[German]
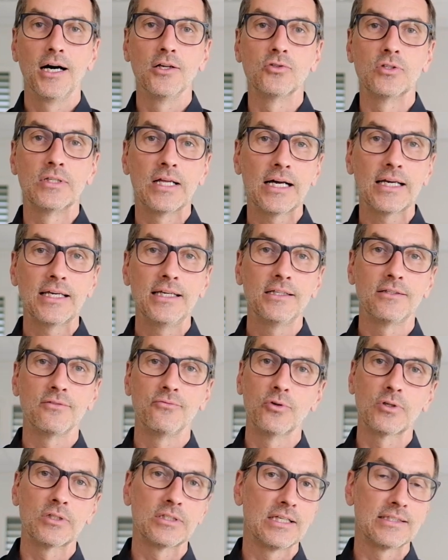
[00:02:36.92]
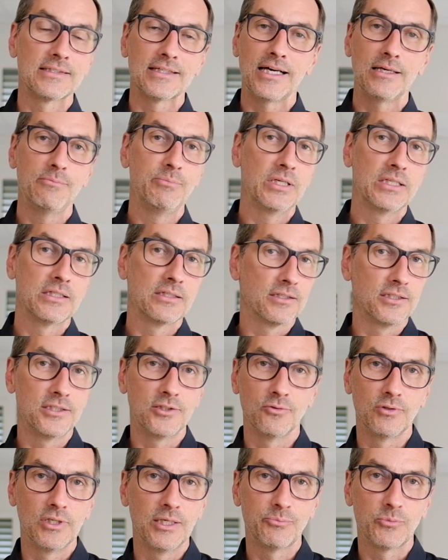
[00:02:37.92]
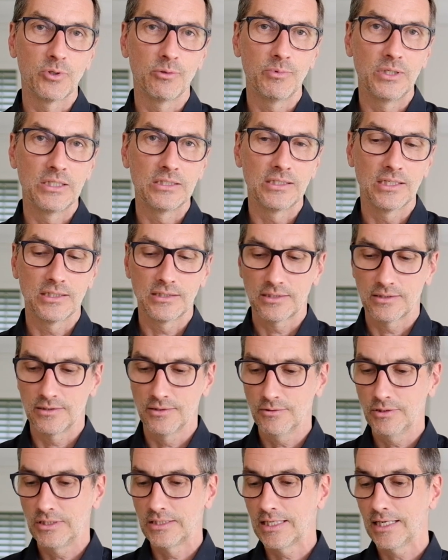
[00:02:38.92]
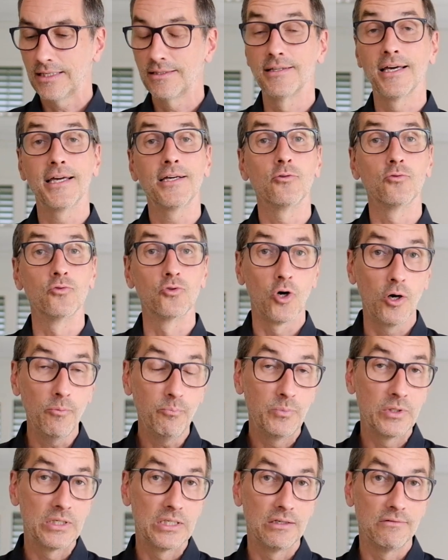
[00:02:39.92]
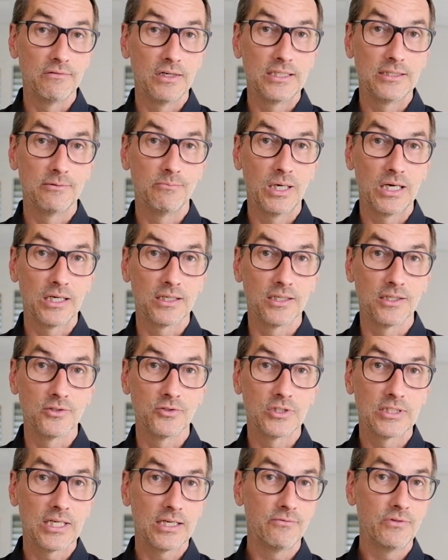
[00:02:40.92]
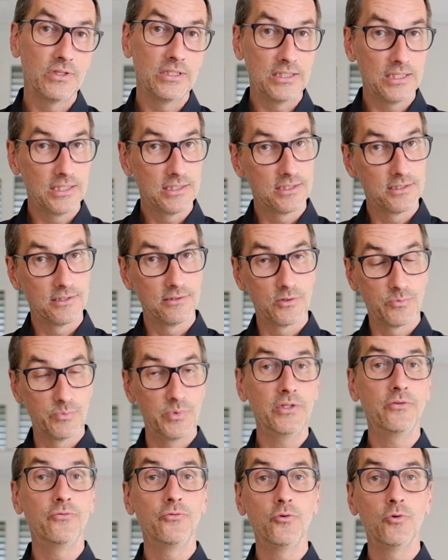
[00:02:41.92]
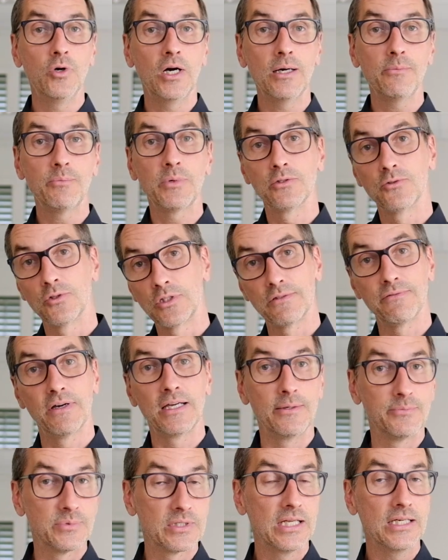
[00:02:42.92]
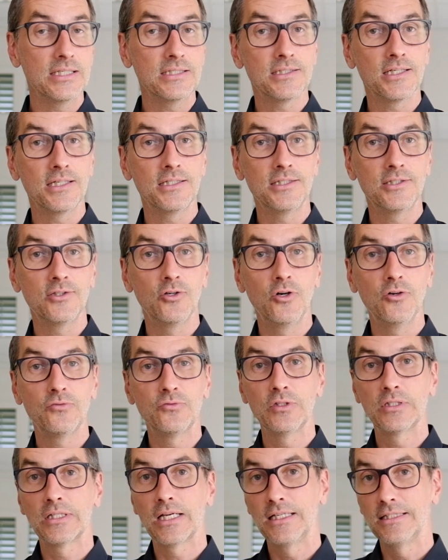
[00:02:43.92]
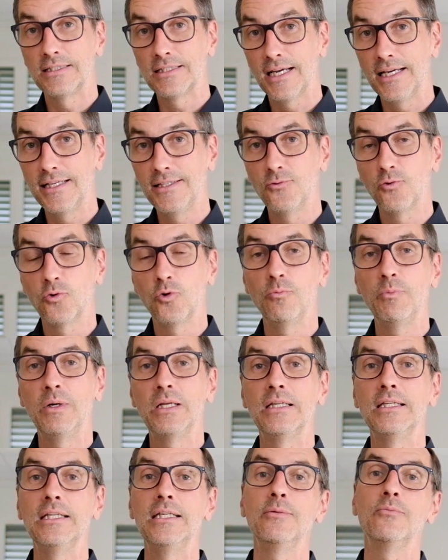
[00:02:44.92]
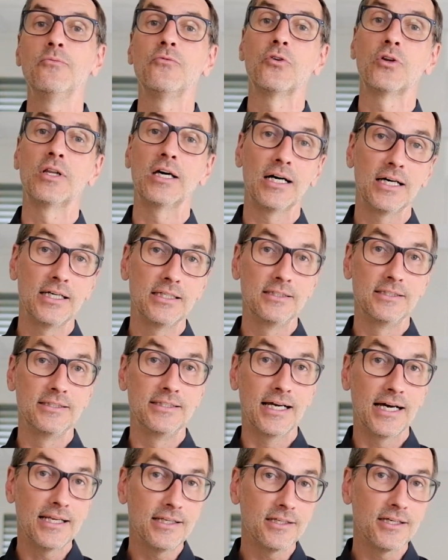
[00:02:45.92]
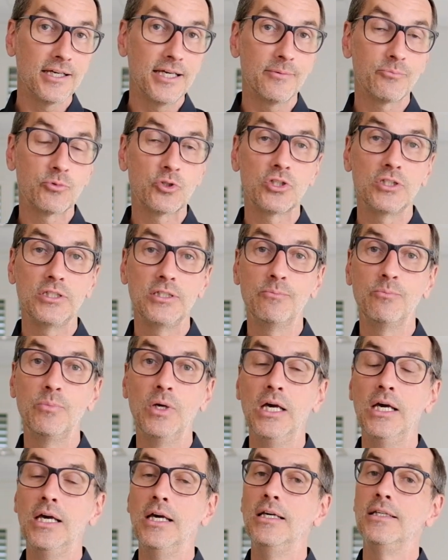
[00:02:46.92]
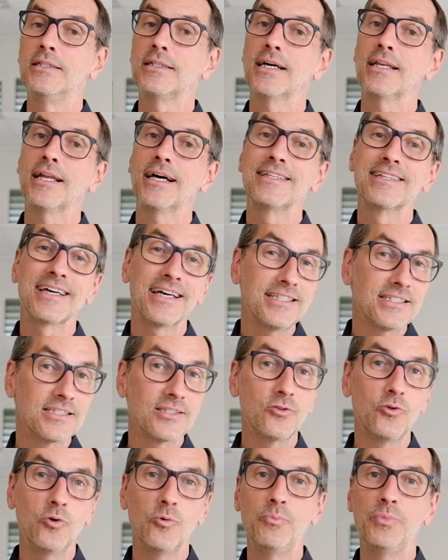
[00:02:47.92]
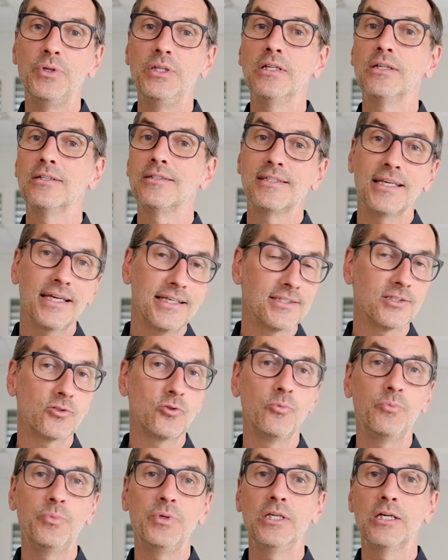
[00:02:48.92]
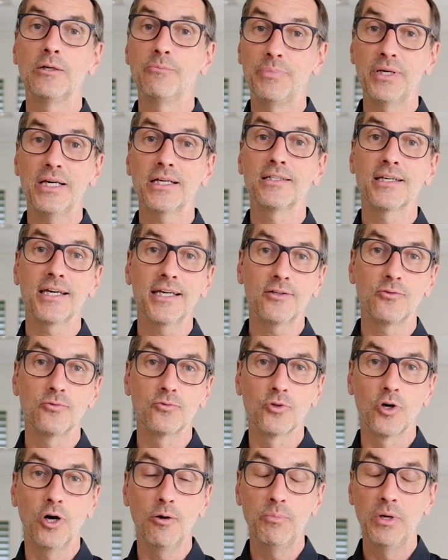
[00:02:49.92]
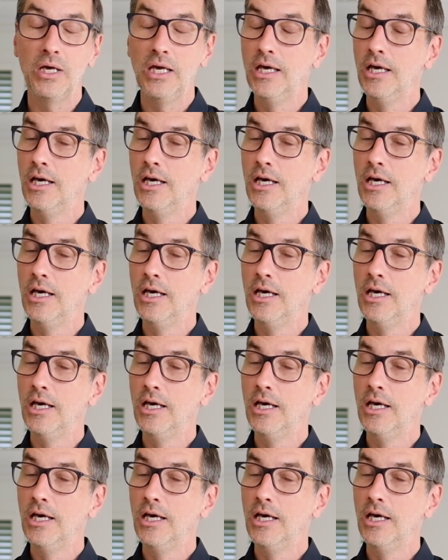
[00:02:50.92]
Also da geht wirklich das iPad Richtung Laptop-Ersatz. Ne? Ich kann Drag und Drop mittlerweile machen. Also ich kann, wenn ich jetzt Split View habe, also zwei Apps gleichzeitig geöffnet, kann ich ein Dokument nehmen, von der einen in die andere App schieben. Ich kann Adressen kopieren, Text kopieren per Drag und Drop.